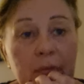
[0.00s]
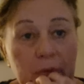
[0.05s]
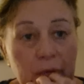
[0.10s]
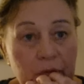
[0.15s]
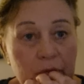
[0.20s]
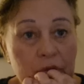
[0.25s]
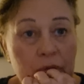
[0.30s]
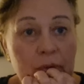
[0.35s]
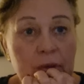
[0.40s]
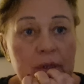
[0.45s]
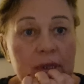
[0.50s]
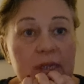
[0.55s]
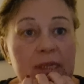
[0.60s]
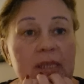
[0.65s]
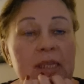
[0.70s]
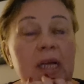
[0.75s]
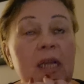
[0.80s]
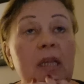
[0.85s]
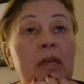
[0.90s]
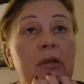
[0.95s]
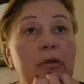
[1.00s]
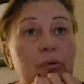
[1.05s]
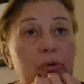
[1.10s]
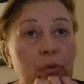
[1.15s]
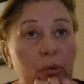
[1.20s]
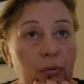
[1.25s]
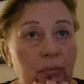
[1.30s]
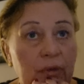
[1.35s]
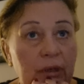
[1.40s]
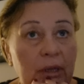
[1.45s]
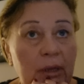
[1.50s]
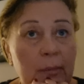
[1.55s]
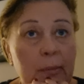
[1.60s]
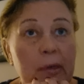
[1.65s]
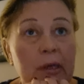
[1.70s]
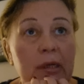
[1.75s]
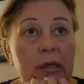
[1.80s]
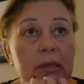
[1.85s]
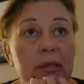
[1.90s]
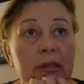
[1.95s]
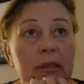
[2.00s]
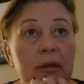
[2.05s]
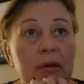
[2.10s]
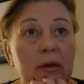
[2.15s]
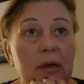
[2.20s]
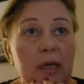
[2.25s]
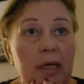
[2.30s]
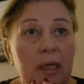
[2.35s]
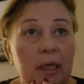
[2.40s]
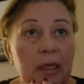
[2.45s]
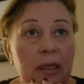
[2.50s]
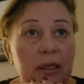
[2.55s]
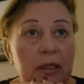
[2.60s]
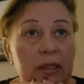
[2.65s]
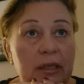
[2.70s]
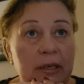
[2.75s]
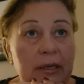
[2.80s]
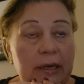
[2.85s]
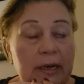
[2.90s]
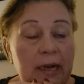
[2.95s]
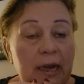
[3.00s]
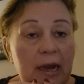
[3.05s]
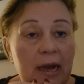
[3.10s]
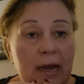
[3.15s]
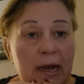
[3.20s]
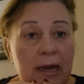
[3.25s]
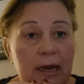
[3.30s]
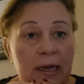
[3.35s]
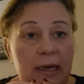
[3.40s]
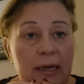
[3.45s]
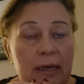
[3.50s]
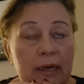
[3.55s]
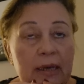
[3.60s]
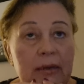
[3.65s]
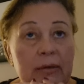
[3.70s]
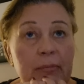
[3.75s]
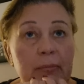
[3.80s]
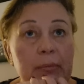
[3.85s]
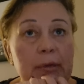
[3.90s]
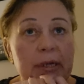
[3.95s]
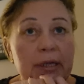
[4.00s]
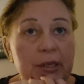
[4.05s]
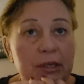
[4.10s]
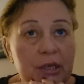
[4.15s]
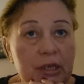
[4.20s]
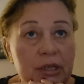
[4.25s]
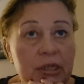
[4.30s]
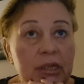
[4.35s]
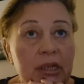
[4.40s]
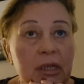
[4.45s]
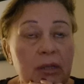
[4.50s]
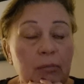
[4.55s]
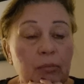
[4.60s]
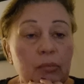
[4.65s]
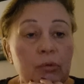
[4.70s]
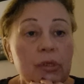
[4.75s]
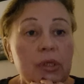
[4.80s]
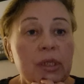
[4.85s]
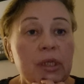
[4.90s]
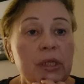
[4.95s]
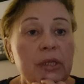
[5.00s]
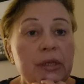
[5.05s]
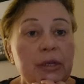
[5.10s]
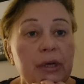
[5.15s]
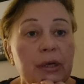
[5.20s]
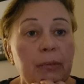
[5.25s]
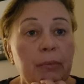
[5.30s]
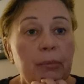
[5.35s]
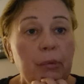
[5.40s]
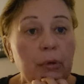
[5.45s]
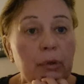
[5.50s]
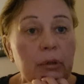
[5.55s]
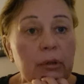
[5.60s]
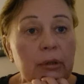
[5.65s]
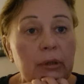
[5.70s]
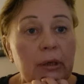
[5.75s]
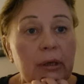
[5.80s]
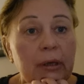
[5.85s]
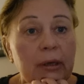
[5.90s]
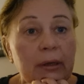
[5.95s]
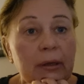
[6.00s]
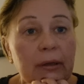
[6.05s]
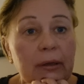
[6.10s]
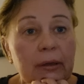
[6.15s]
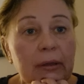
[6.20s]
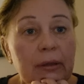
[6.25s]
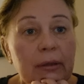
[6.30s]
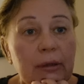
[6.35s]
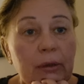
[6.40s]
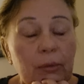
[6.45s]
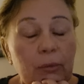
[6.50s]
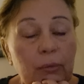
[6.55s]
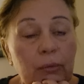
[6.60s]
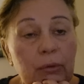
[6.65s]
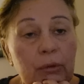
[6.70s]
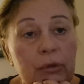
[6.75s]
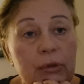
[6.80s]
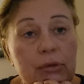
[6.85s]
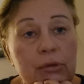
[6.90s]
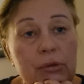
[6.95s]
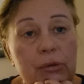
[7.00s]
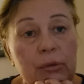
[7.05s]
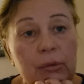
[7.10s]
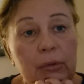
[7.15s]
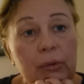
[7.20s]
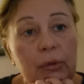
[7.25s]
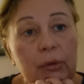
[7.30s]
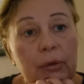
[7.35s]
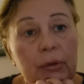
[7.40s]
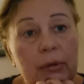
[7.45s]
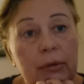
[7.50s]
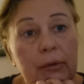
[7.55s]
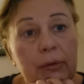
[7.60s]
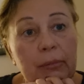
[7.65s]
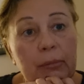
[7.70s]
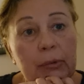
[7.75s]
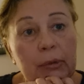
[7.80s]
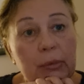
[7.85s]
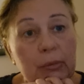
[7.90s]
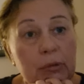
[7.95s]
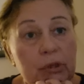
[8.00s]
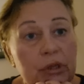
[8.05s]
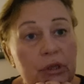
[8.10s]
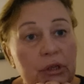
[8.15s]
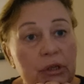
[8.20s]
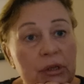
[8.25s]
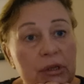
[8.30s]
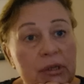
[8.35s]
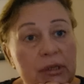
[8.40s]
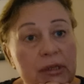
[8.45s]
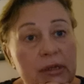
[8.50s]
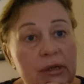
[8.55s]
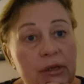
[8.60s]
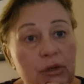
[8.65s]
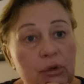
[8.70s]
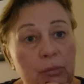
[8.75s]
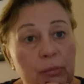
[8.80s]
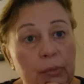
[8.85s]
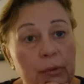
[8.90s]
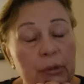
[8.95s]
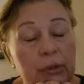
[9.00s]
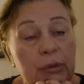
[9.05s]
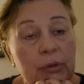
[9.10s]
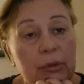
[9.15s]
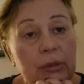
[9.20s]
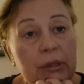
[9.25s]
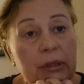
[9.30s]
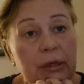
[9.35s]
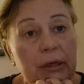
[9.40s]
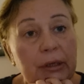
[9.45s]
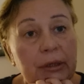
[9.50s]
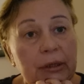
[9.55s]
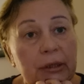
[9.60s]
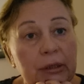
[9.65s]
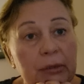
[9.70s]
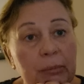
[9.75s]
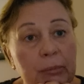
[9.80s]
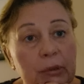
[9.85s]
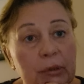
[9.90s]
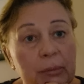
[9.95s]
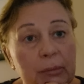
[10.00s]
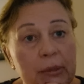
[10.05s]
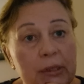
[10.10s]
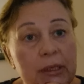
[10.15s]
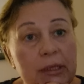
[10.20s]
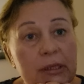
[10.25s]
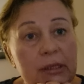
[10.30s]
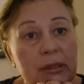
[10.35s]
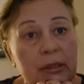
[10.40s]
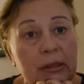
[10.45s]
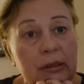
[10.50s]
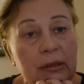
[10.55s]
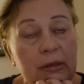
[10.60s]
Все, настало то время, когда ты реально боишься отпустить ребенка на улицу, потому что не знаешь, он придет или нет, понимаете?